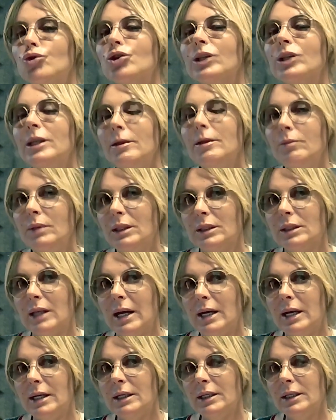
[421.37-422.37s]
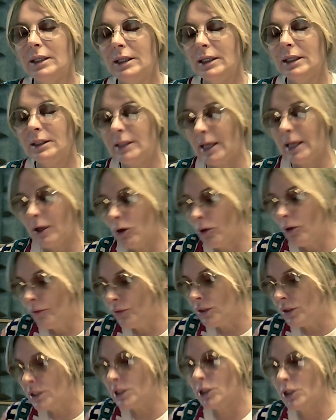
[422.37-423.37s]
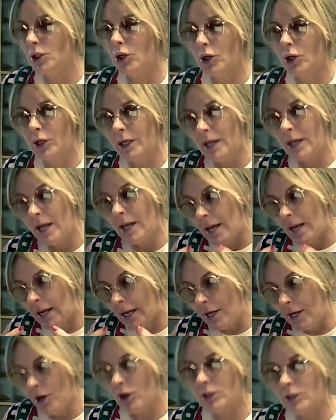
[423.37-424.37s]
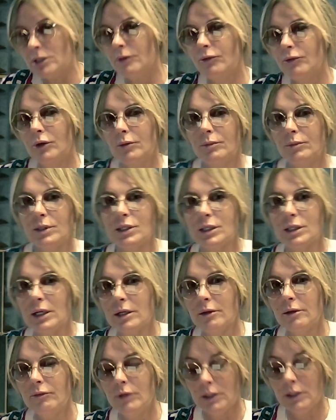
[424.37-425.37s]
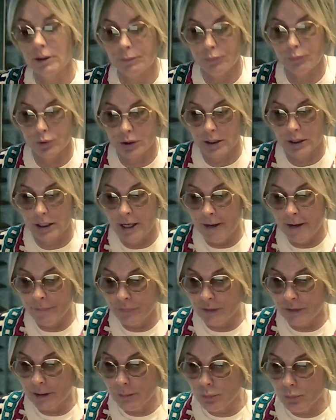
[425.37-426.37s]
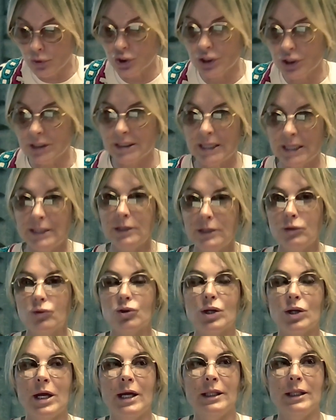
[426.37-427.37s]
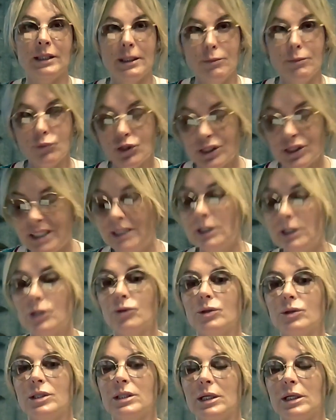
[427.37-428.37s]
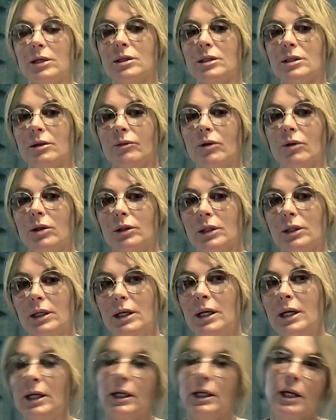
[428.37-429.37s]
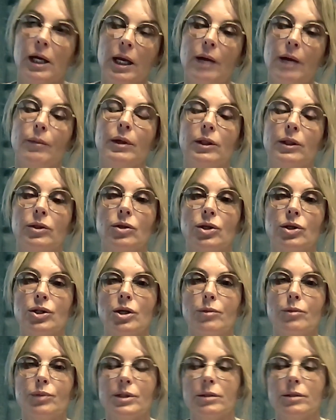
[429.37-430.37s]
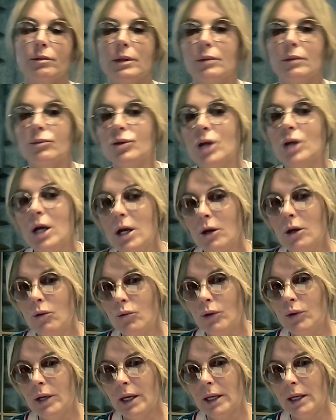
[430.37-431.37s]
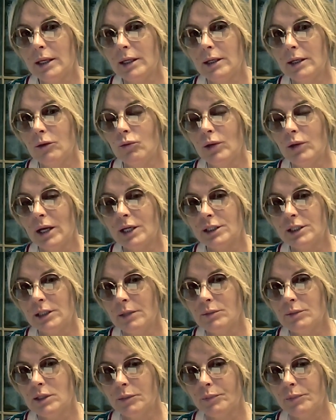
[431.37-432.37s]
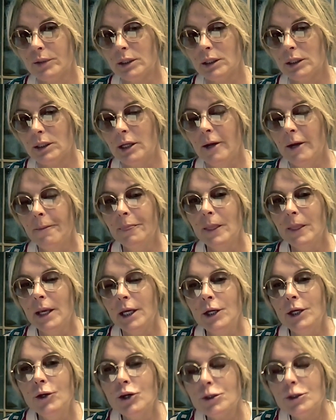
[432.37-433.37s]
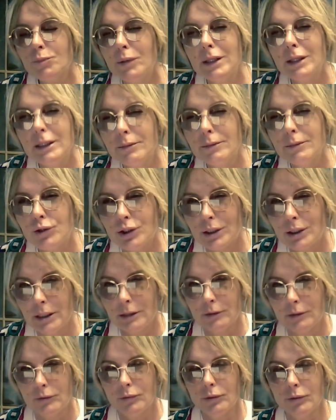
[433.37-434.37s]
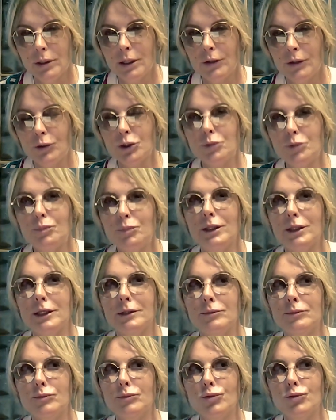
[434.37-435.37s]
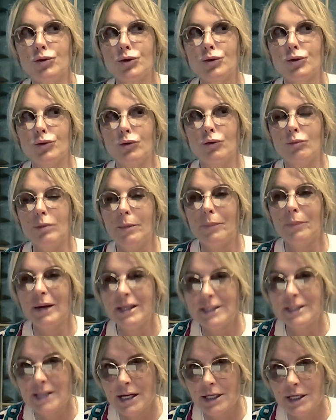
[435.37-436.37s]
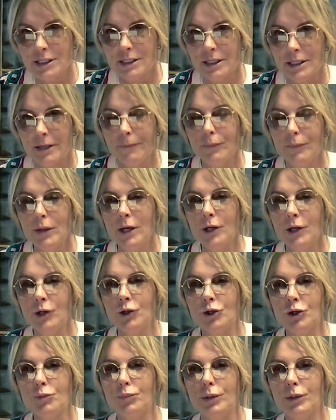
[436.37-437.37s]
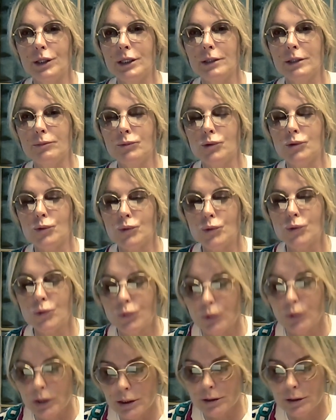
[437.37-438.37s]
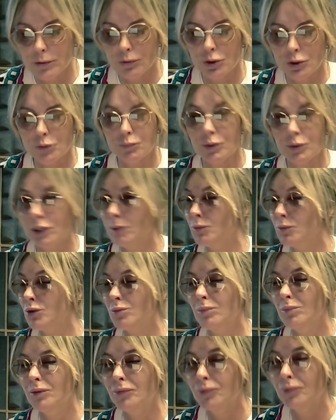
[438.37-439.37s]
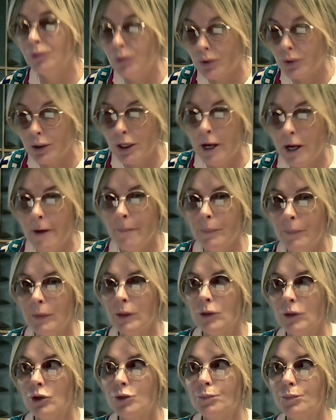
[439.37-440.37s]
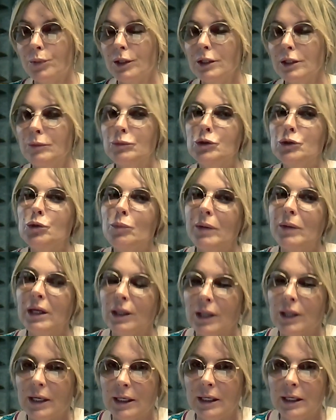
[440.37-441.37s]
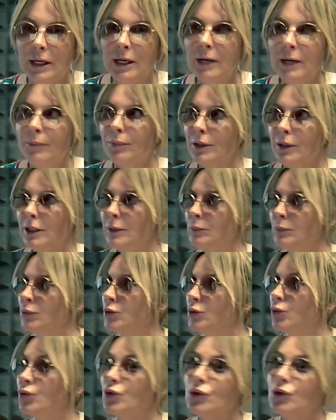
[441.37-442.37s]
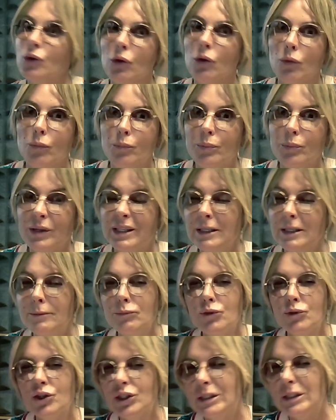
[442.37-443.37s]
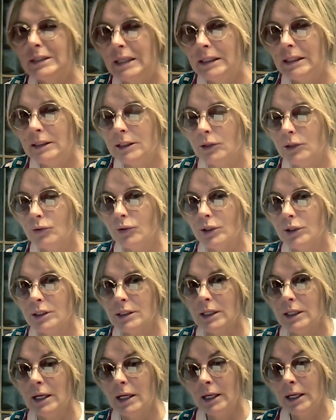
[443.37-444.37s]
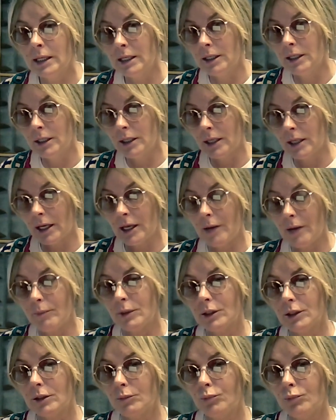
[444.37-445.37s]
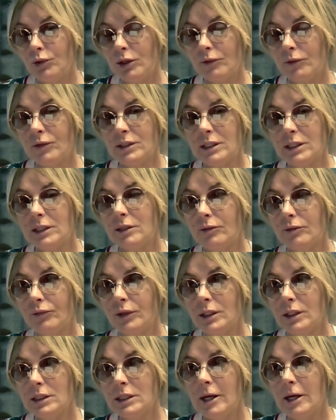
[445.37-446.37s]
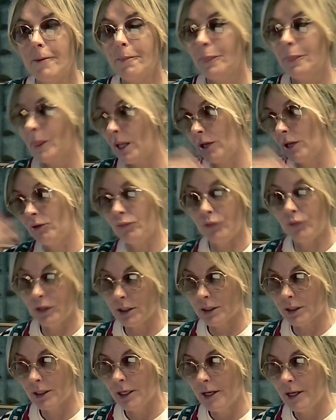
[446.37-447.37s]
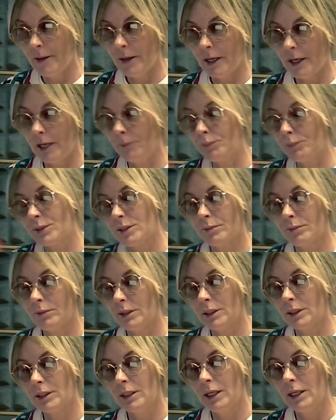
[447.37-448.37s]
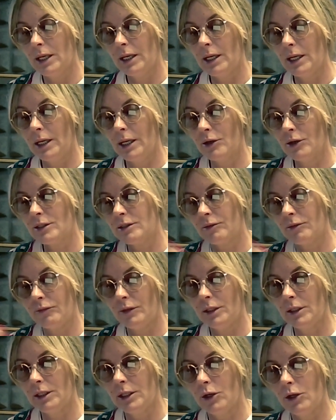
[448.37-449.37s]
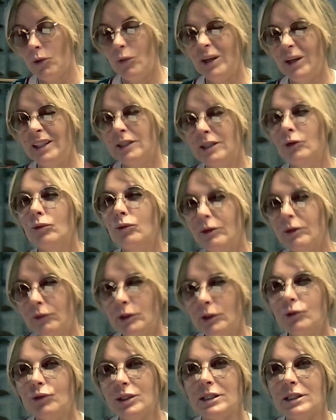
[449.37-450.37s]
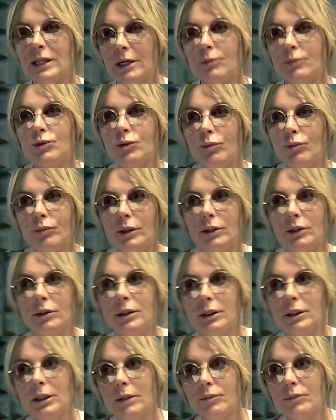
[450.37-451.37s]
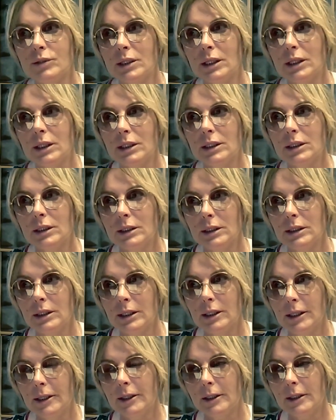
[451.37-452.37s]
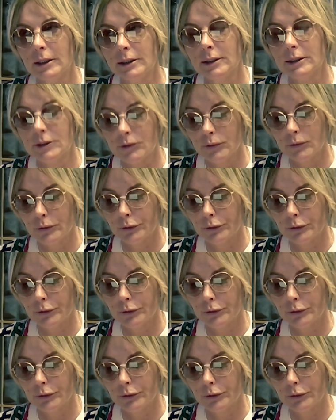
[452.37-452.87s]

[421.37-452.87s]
limitar e até condiciona a nossa forma de estar na vida, porque temos tantos, temos tantas coisas à nossa volta que realmente nós não percebemos o que é que, o que, é que estamos a perder. E nós perdemos tanto, nós perdemos uma paisagem, nós perdemos um sorriso, nós perdemos uma flor, nós perdemos uma ideia, perdemos um som, perdemos tanta coisa que realmente podia fazer a diferença em ver, em perceber a nossa vida ou então a uhum. valorizarmos o momento uhum. que temos em cada, uhum. cada segundo.